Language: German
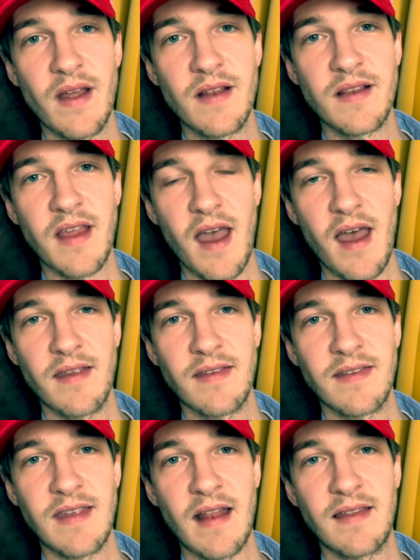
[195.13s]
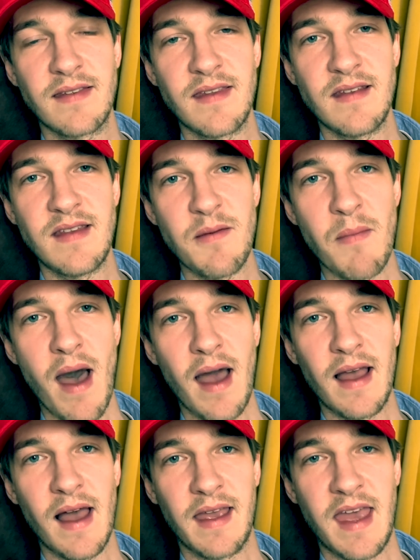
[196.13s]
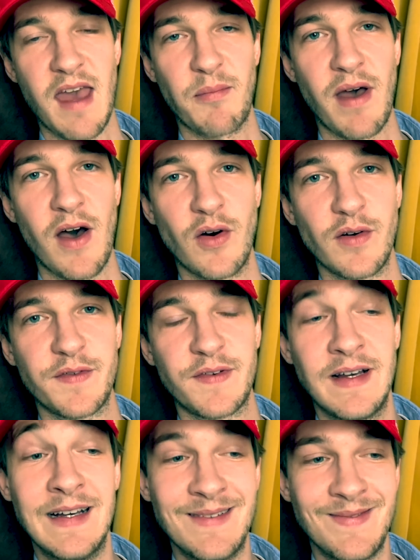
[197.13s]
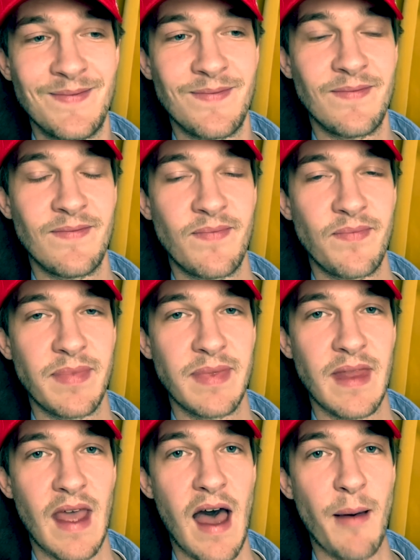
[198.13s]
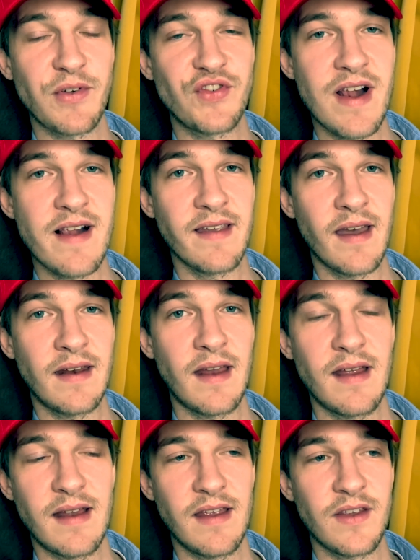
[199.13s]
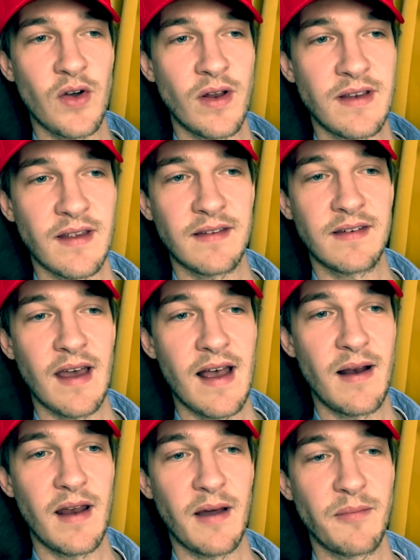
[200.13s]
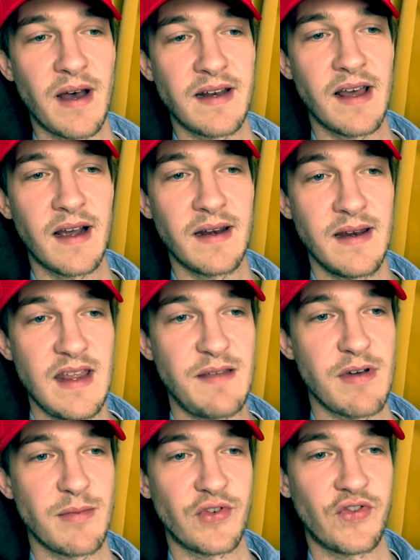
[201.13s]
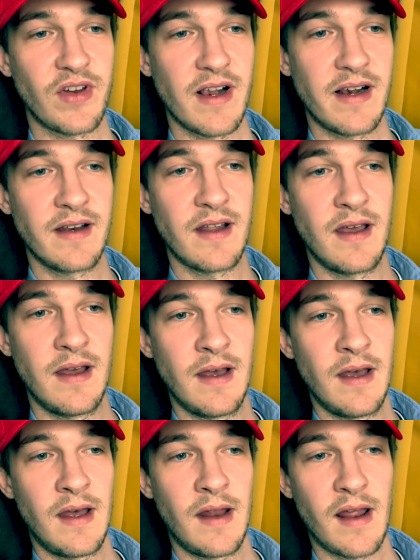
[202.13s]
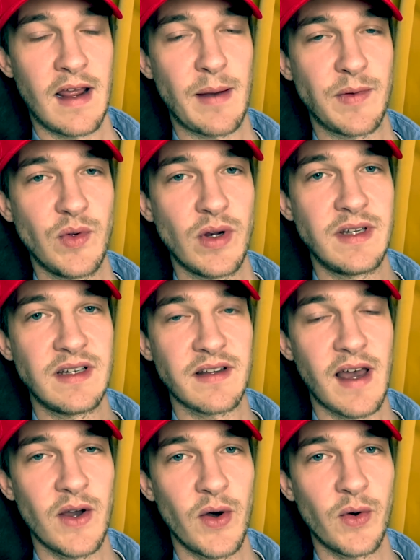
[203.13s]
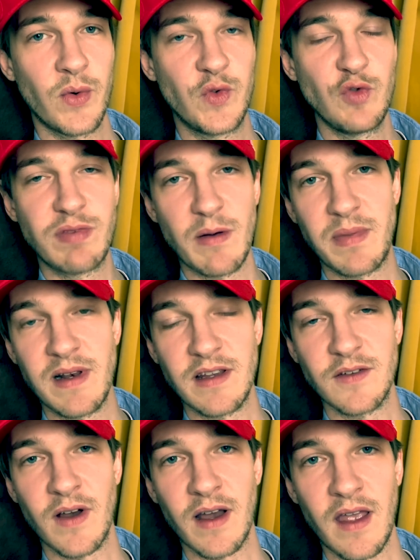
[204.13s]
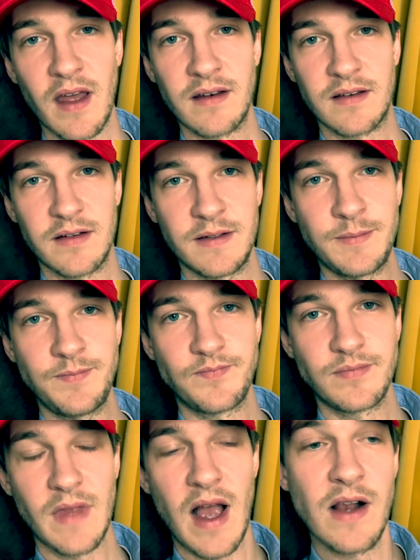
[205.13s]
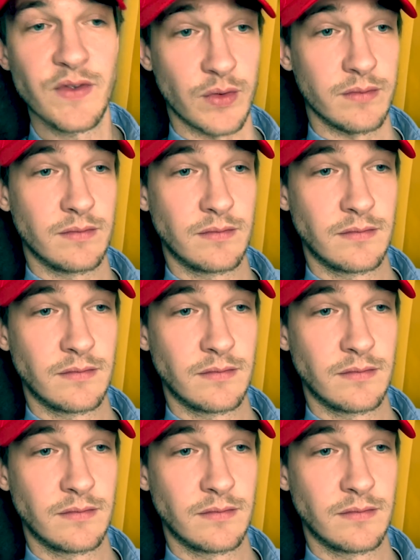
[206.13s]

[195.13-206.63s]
Der setzt sich die Magercap auf. Aber schnell sein, ich konnte das Teil nach ein paar Tagen nicht mehr bestellen. Da gab es nur noch die 3 Euro super billig variante Also,